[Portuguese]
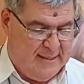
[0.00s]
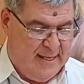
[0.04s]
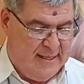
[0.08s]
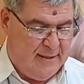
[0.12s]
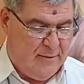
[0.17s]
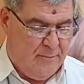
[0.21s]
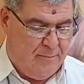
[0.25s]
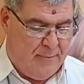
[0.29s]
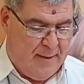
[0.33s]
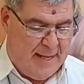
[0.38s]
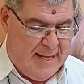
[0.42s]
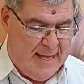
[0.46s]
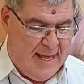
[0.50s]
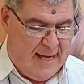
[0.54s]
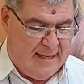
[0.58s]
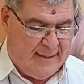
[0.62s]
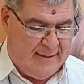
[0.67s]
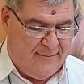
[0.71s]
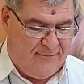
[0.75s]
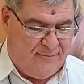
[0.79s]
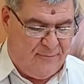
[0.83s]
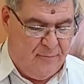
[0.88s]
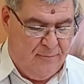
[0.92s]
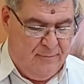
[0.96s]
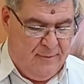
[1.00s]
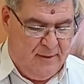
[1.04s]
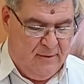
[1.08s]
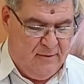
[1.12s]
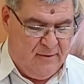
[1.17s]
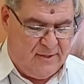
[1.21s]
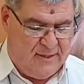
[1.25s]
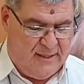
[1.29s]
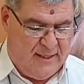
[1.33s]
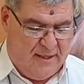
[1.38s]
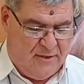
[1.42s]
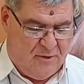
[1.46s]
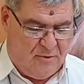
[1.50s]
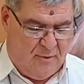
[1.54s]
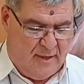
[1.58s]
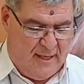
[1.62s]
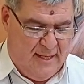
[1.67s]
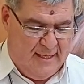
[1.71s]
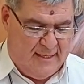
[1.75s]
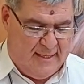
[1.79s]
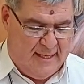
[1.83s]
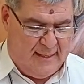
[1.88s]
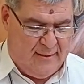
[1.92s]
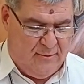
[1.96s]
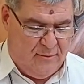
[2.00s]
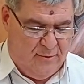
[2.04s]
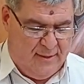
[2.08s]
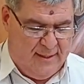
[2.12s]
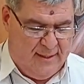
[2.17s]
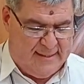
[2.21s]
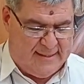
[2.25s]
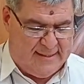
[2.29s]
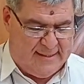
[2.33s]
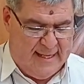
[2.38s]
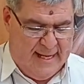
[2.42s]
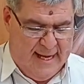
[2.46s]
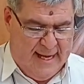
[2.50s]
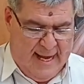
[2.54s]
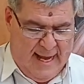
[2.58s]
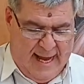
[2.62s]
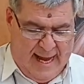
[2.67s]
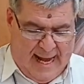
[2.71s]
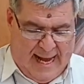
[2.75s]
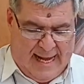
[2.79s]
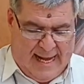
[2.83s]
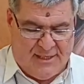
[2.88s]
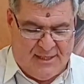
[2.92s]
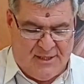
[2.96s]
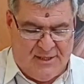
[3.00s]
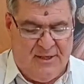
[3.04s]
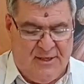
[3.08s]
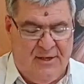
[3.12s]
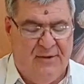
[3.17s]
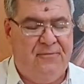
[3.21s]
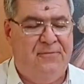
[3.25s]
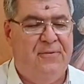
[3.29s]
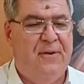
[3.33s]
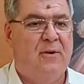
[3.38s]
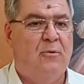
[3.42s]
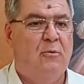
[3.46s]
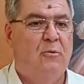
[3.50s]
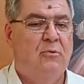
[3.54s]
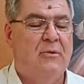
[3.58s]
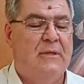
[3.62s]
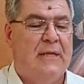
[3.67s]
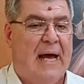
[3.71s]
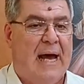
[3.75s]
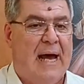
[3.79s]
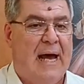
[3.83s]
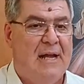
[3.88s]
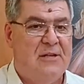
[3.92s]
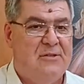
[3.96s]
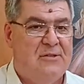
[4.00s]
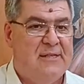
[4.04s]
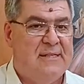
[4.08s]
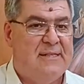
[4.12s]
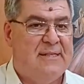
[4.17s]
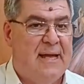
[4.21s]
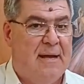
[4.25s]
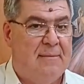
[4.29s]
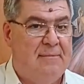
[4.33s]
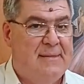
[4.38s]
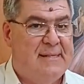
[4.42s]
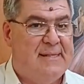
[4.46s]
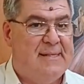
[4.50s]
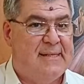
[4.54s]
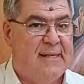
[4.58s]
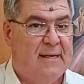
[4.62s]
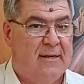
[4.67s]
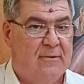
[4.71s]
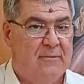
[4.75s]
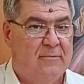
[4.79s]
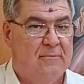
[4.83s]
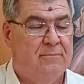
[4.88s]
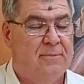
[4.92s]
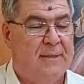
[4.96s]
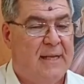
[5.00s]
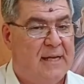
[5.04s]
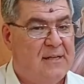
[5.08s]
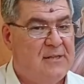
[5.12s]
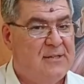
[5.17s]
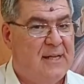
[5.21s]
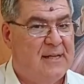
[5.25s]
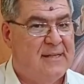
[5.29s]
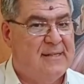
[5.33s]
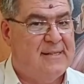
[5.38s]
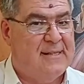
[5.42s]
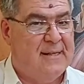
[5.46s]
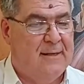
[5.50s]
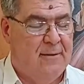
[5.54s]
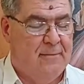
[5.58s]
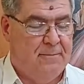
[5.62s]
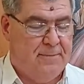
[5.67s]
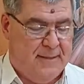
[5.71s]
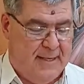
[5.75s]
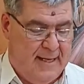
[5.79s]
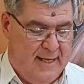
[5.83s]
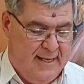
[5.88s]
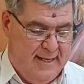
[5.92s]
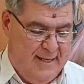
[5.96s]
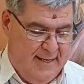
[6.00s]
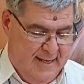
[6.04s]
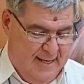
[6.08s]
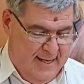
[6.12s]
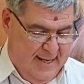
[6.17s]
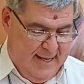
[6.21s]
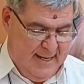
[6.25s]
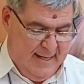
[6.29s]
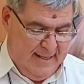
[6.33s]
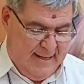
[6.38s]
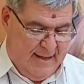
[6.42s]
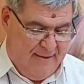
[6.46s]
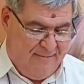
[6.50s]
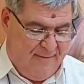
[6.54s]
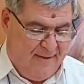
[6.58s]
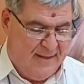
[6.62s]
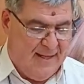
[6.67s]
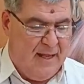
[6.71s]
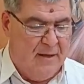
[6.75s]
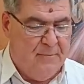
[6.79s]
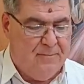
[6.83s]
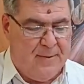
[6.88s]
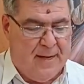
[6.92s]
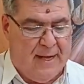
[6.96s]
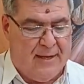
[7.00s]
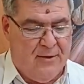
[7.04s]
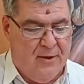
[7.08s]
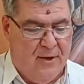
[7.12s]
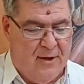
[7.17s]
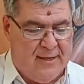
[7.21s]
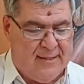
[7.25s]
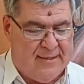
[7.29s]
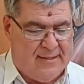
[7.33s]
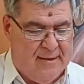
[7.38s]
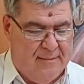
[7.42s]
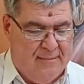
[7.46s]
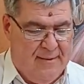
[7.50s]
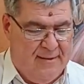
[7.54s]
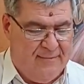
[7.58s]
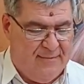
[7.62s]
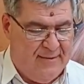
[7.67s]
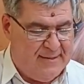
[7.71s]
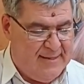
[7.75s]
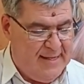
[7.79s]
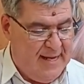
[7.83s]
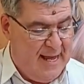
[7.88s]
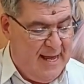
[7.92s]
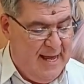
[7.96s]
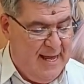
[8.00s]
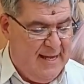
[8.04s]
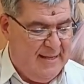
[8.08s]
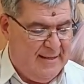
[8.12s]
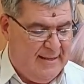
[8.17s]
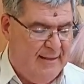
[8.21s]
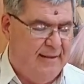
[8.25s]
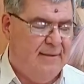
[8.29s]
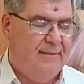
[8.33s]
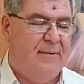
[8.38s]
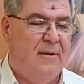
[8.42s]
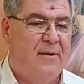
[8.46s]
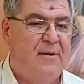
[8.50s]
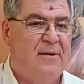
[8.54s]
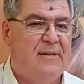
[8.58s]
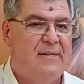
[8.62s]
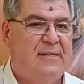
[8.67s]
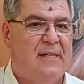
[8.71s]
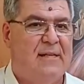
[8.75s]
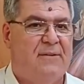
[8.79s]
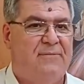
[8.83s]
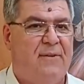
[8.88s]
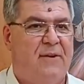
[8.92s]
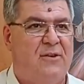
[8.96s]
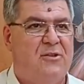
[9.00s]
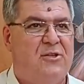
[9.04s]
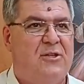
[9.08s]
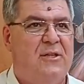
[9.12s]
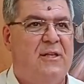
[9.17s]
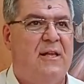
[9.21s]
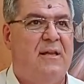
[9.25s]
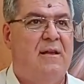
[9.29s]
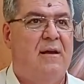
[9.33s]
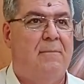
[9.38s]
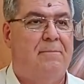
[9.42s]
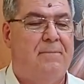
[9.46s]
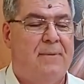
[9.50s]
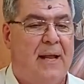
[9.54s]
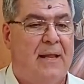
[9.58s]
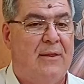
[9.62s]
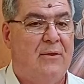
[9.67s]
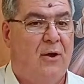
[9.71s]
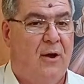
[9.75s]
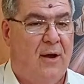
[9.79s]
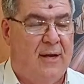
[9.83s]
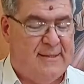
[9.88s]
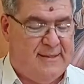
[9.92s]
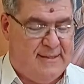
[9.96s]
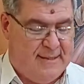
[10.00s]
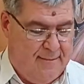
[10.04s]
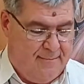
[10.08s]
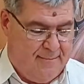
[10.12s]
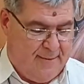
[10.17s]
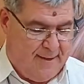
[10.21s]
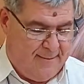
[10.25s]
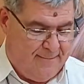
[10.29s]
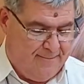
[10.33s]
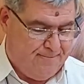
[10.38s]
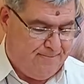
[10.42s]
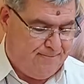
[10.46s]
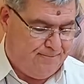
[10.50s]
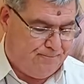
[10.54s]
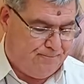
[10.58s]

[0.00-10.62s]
né, no parágrafo 1142, as dificuldades da missão. Preste atenção, porque está falando para nós também. Você, assim, ah, tá entrando Santo Faustino, não, para nós também.